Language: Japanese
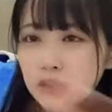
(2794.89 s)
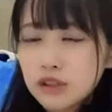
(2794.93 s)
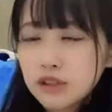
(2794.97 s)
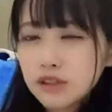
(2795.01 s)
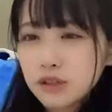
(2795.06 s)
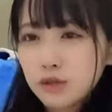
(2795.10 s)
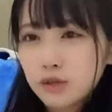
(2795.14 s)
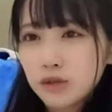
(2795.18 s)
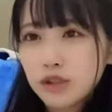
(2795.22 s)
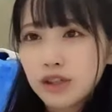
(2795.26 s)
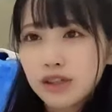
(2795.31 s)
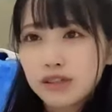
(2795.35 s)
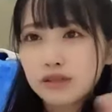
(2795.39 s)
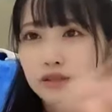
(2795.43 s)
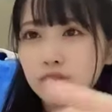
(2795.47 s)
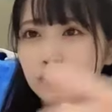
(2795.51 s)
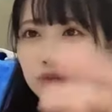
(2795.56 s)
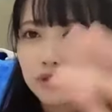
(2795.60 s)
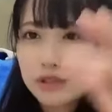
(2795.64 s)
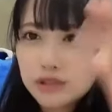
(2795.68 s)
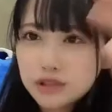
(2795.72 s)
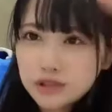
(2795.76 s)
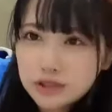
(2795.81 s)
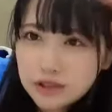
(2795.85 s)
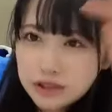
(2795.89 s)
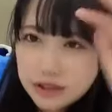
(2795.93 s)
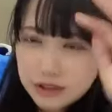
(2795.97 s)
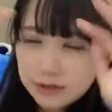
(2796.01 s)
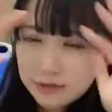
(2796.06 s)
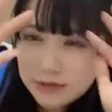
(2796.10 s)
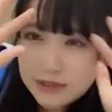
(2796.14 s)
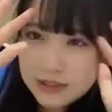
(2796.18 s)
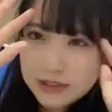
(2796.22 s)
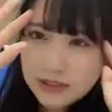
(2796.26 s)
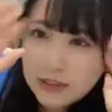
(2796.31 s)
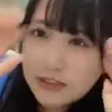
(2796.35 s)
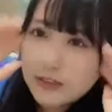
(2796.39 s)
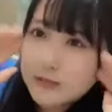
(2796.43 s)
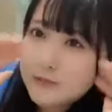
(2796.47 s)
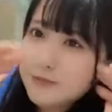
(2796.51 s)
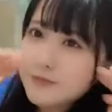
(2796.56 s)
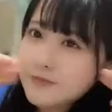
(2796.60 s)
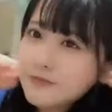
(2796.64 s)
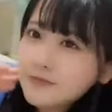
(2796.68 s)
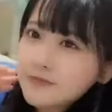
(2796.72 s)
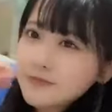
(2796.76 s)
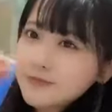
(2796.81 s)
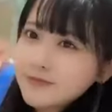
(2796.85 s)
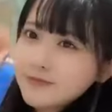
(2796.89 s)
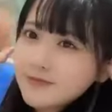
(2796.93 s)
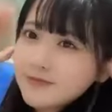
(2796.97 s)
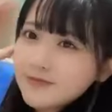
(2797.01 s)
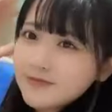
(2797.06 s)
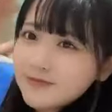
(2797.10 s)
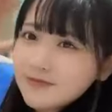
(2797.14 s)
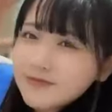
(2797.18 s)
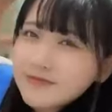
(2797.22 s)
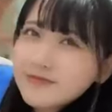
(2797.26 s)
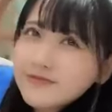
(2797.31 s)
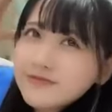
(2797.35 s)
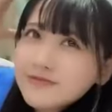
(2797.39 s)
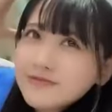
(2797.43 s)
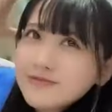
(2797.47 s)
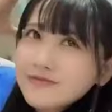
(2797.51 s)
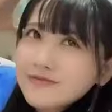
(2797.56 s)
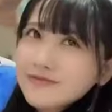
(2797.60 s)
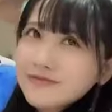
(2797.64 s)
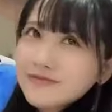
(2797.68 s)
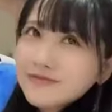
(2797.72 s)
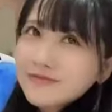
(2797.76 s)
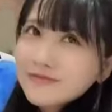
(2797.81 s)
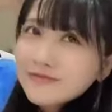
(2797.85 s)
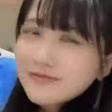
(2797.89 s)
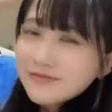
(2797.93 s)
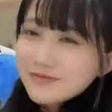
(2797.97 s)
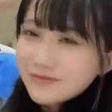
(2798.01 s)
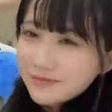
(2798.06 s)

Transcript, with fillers: 買ったんで550円しましたえ昨日4つ買ったけ